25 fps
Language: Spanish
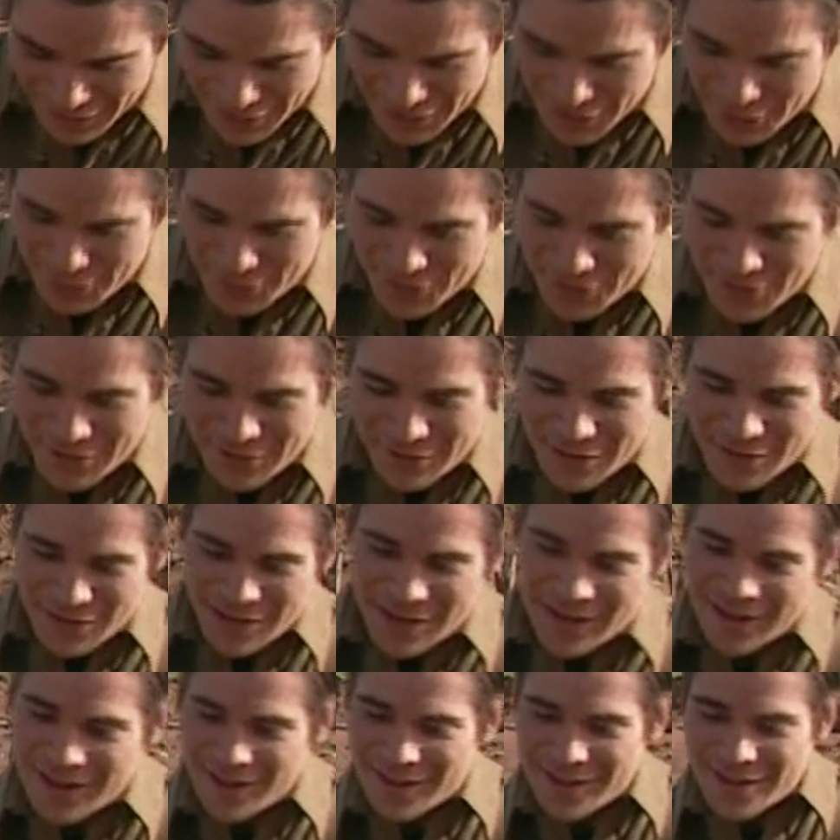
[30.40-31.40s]
No creo
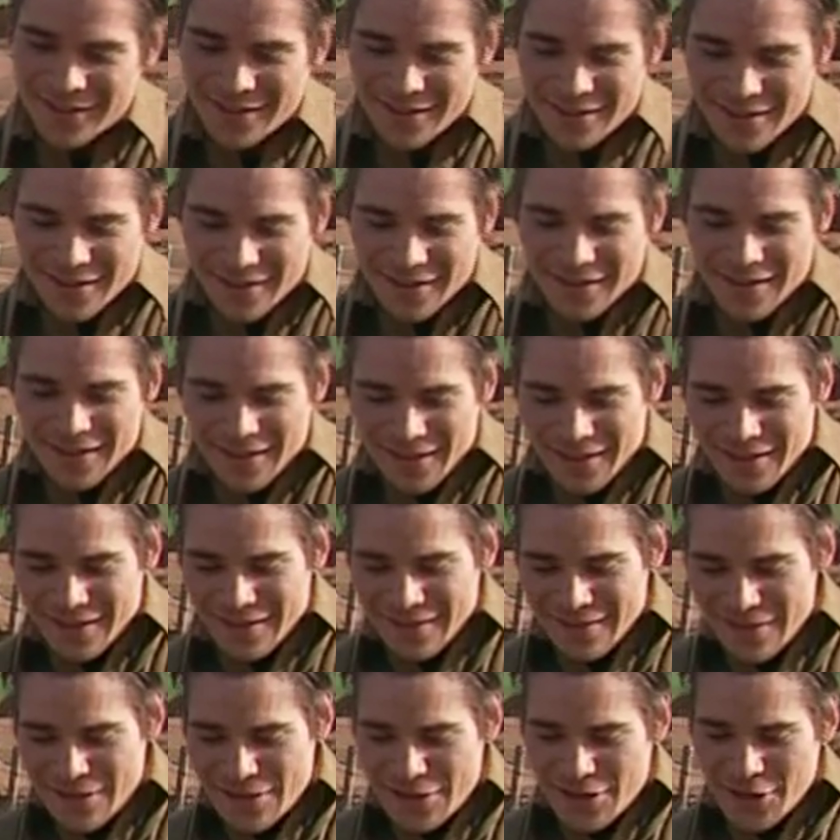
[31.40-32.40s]
que a los soldados de
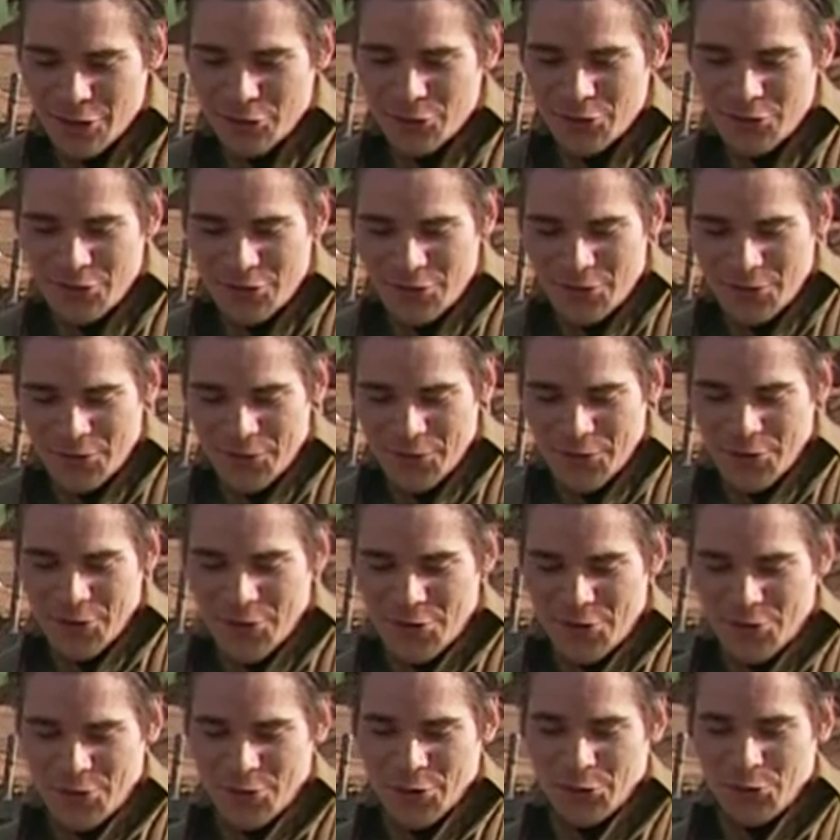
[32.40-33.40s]
la Primera Guerra
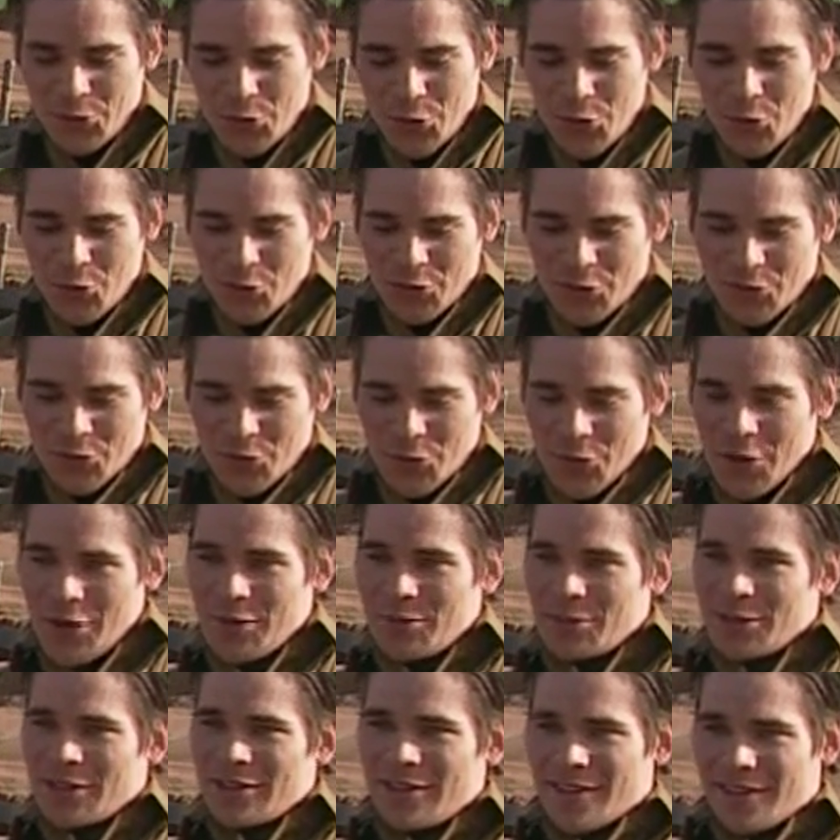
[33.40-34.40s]
Mundial les causaran la
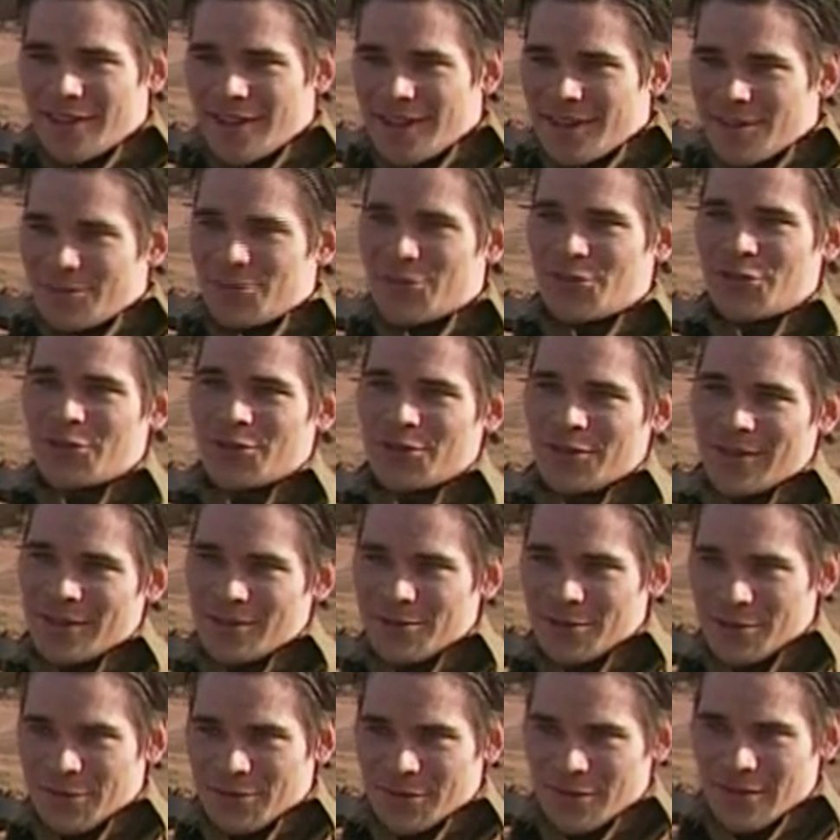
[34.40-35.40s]
misma impresión.
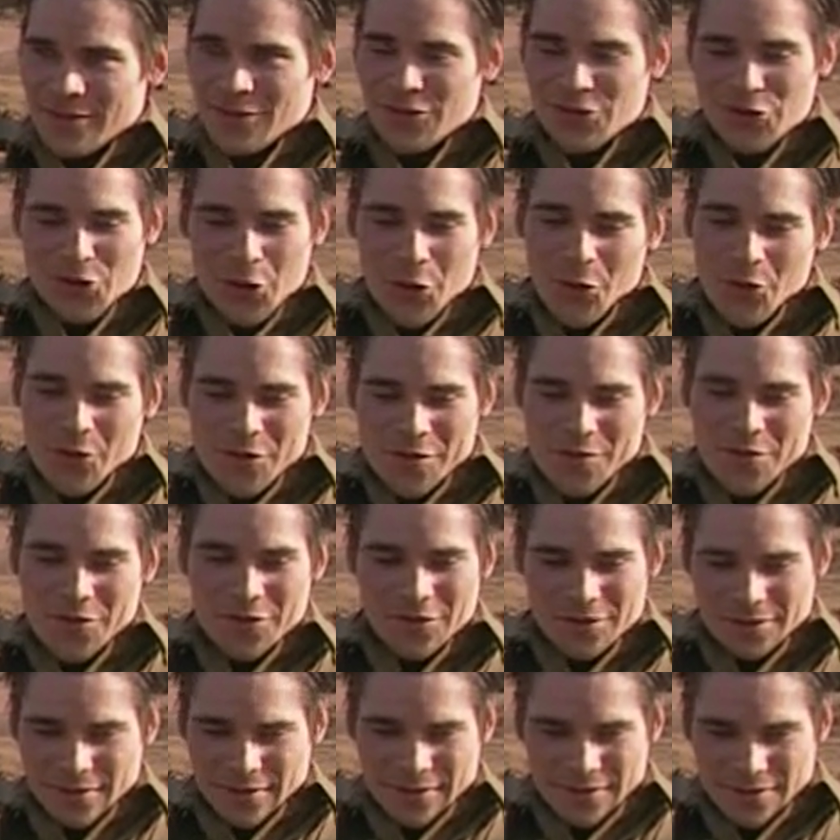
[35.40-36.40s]
Estoy seguro de que
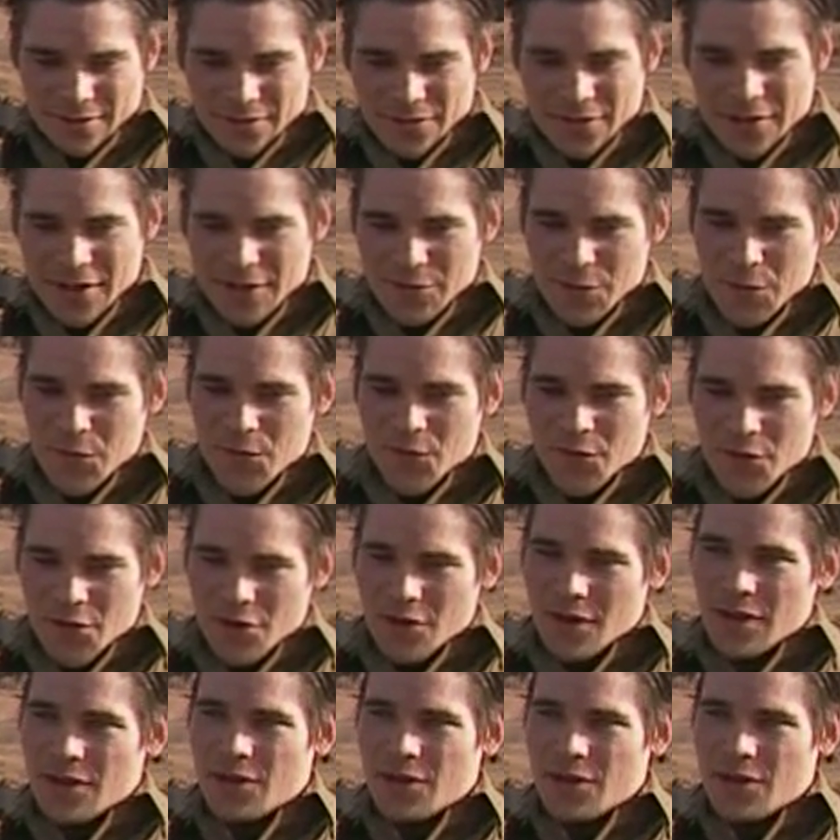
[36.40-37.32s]
ellos las espantaban y les